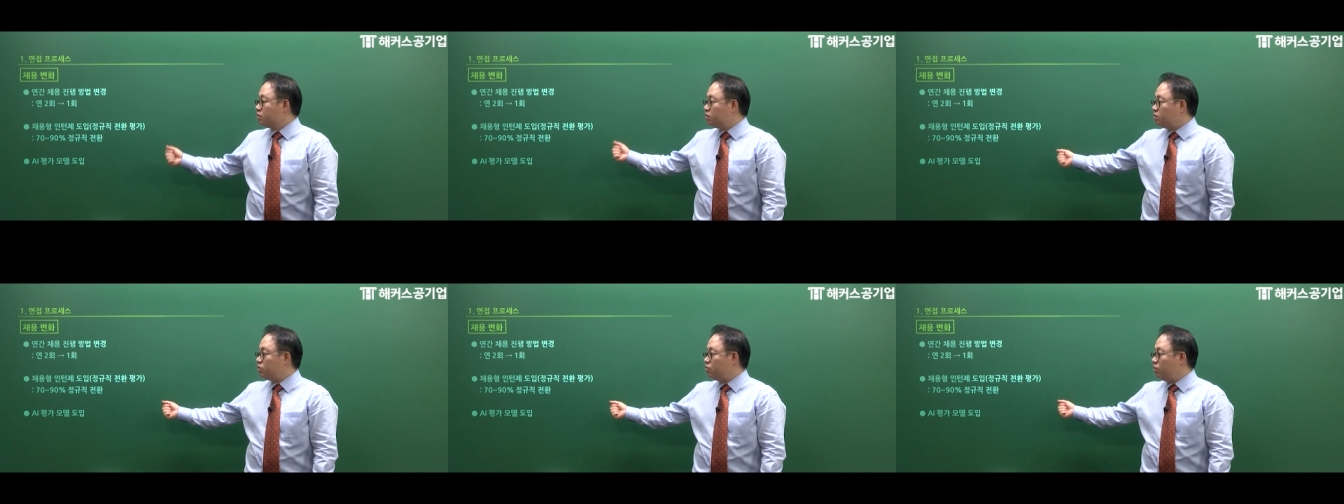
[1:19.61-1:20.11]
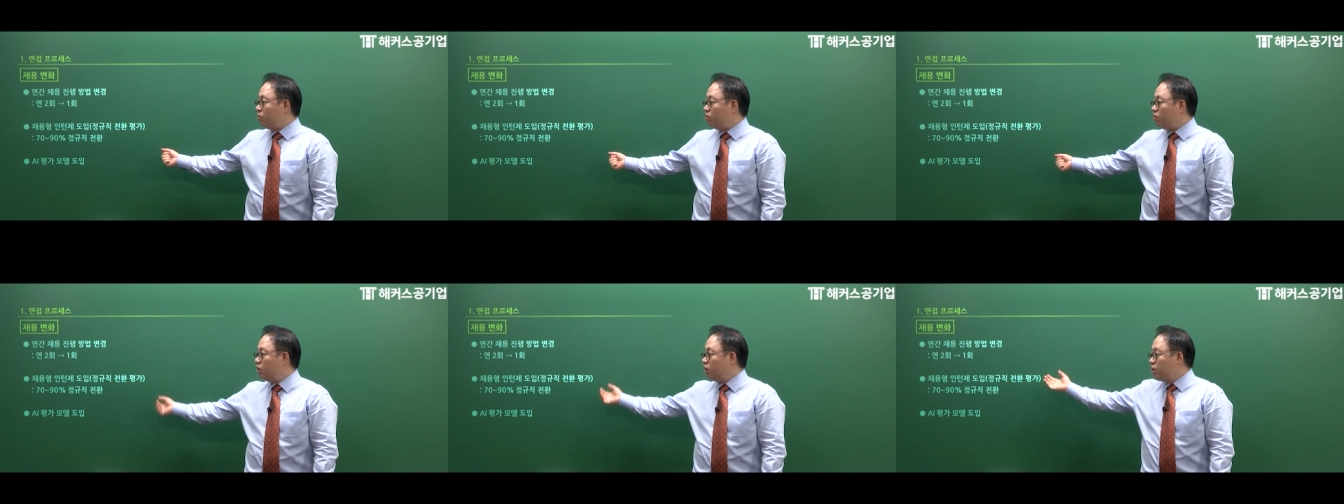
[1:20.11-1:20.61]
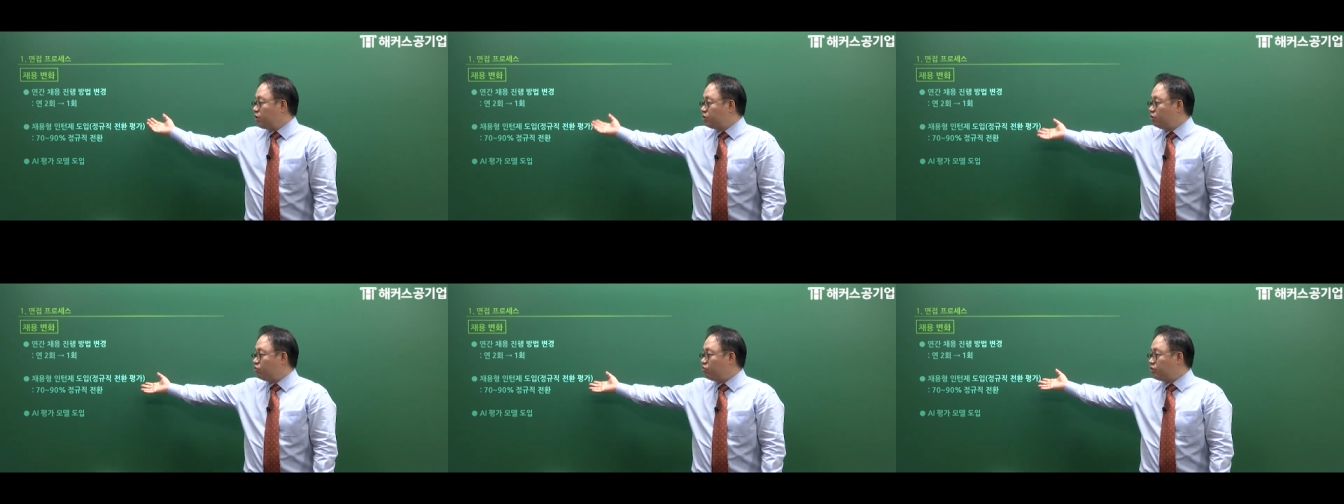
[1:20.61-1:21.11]
그리고
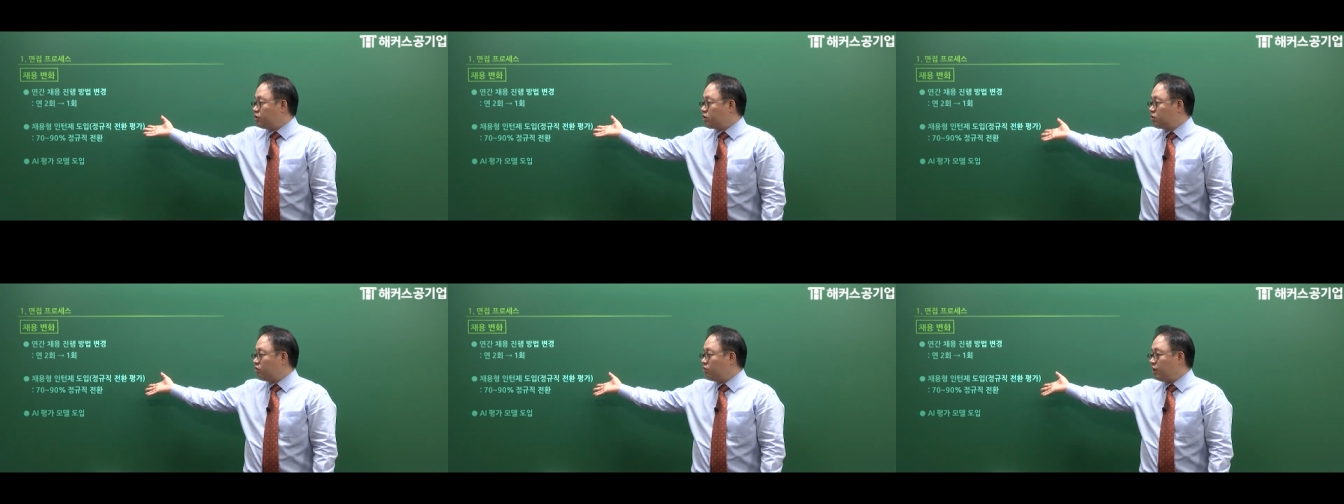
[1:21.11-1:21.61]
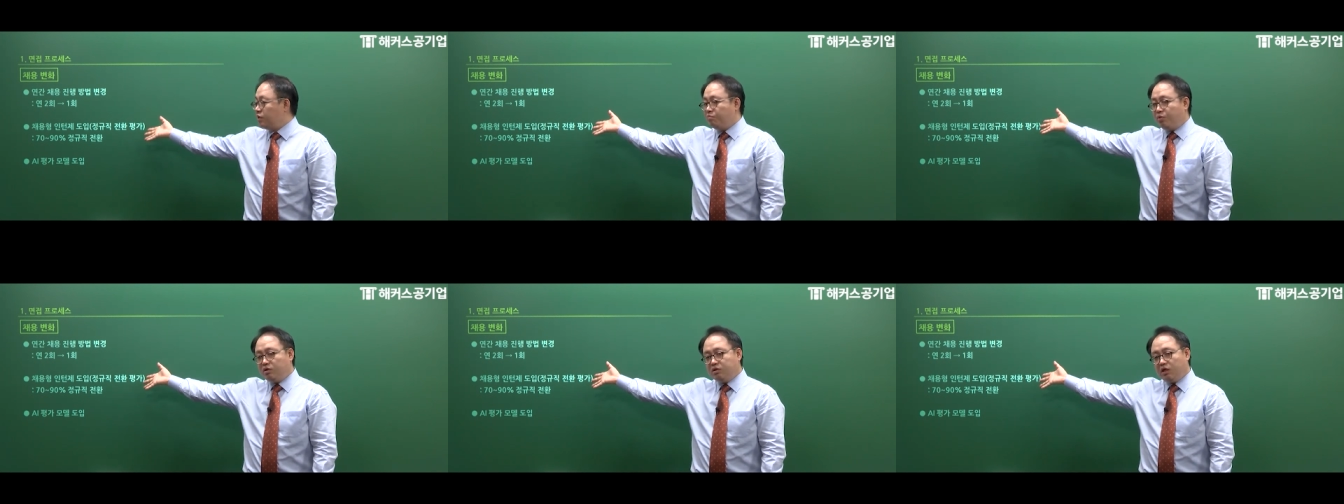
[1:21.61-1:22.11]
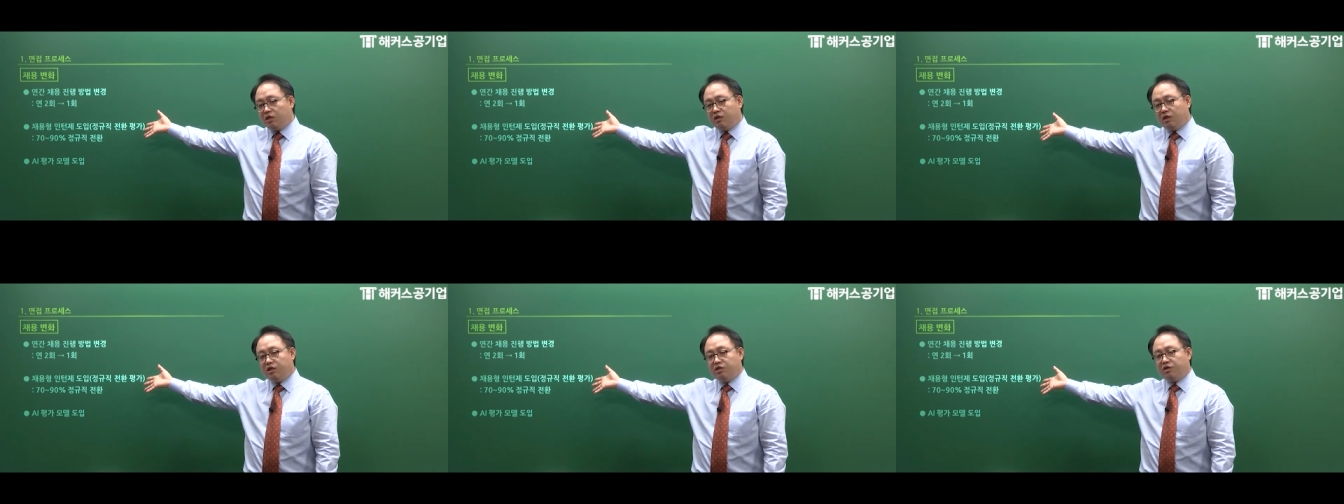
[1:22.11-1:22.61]
정규직 전환
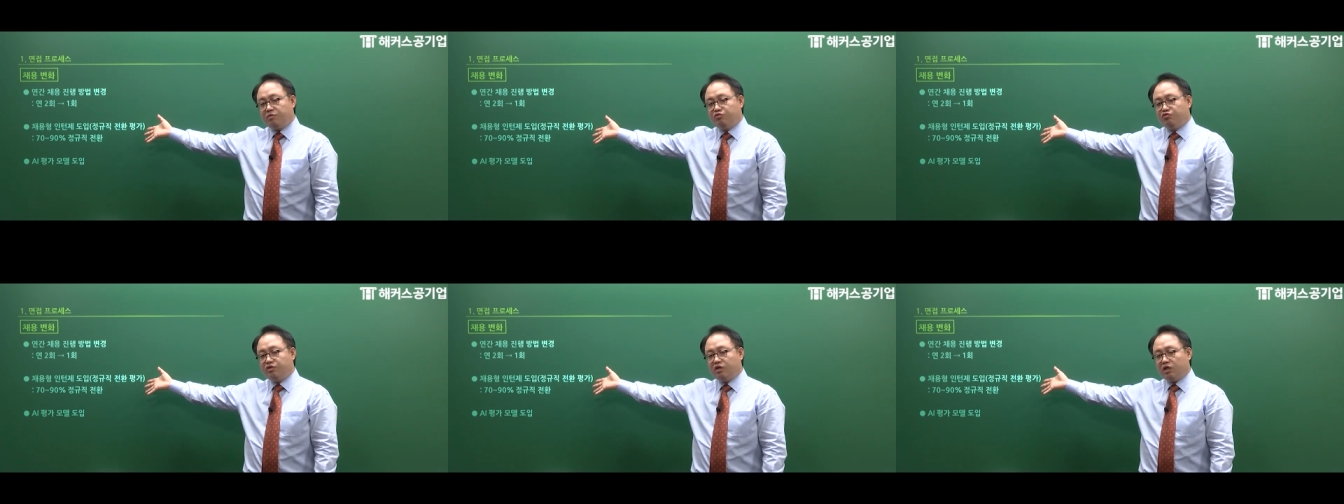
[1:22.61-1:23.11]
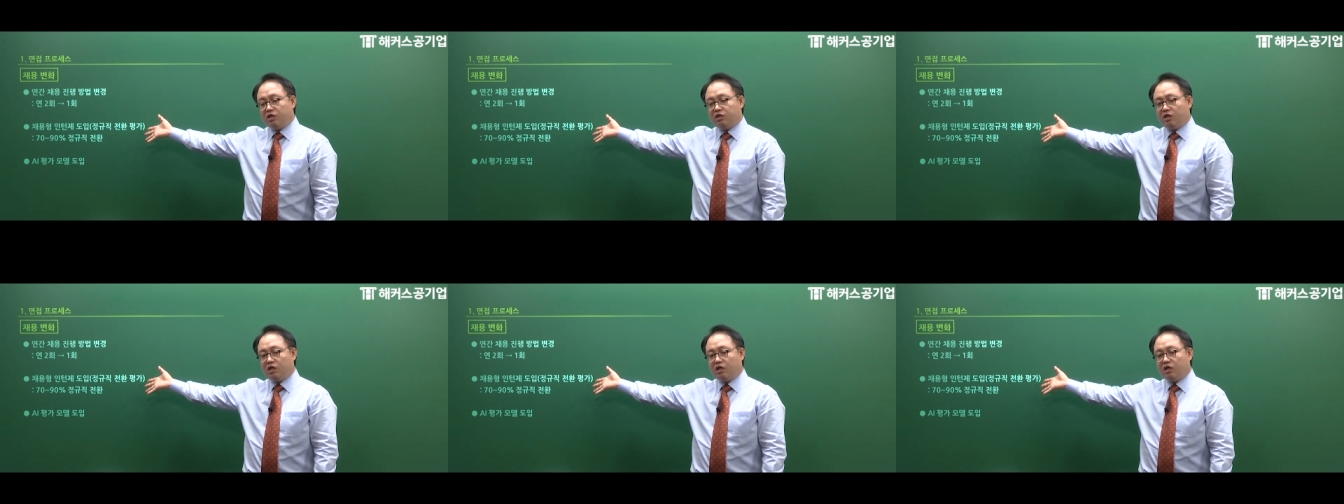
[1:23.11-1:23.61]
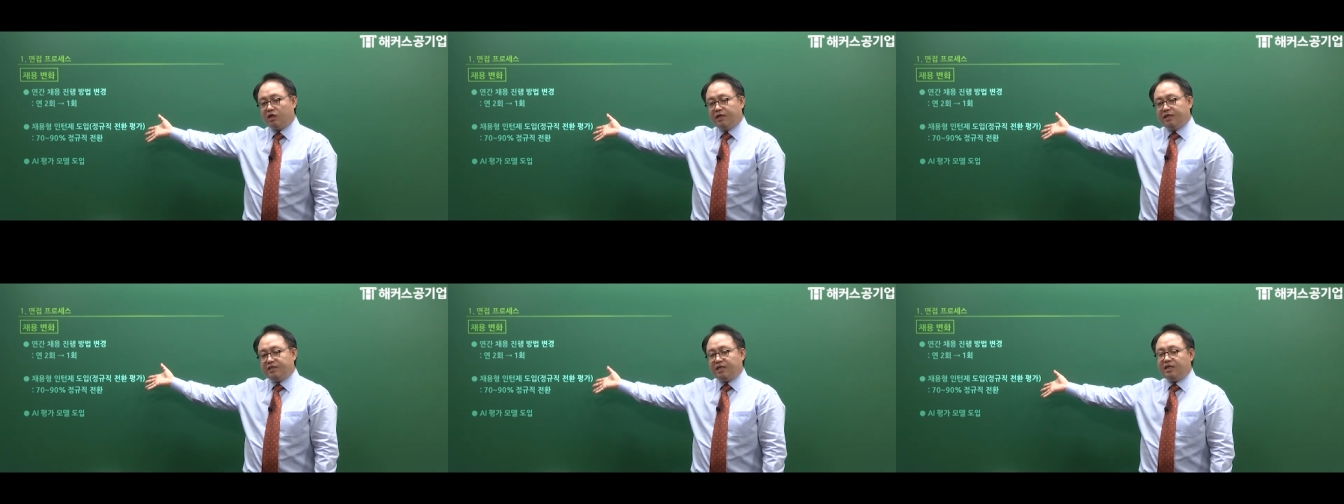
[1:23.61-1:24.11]
퍼센테이지의 문제이지
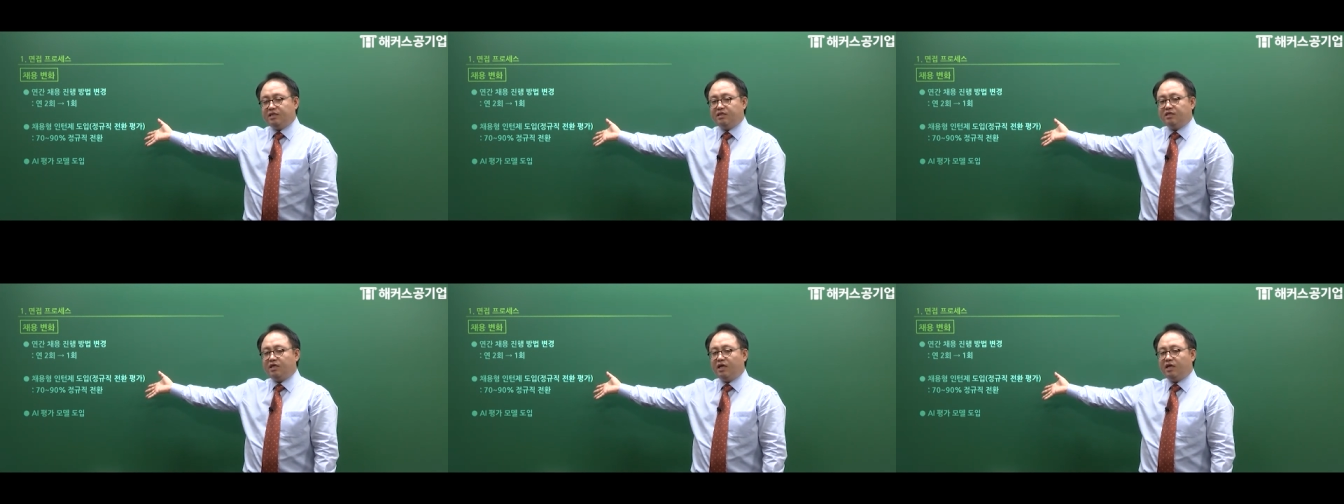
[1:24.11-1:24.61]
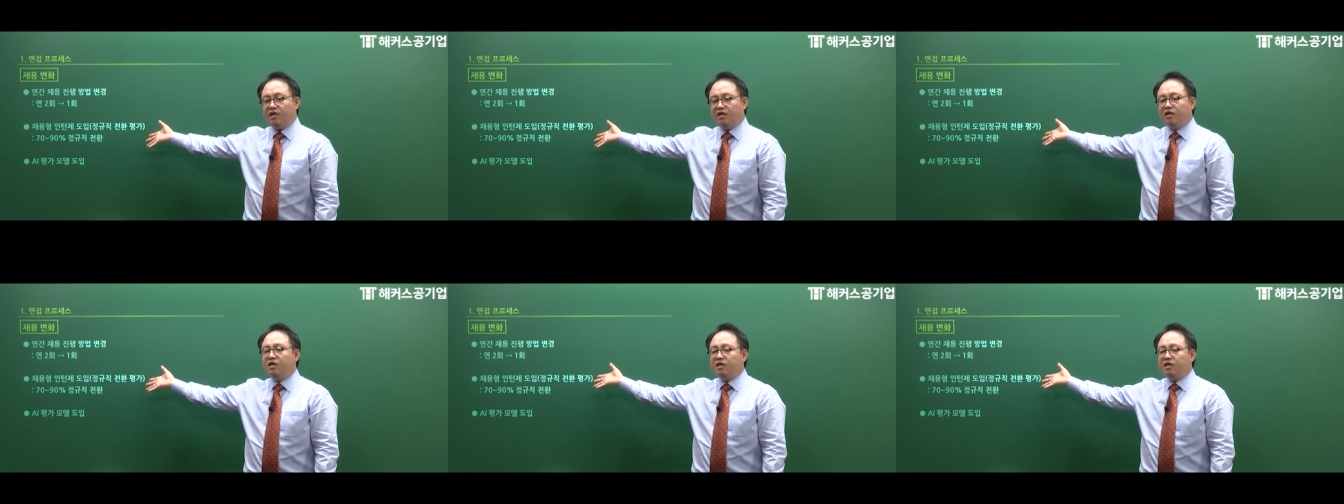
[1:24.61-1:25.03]
사실상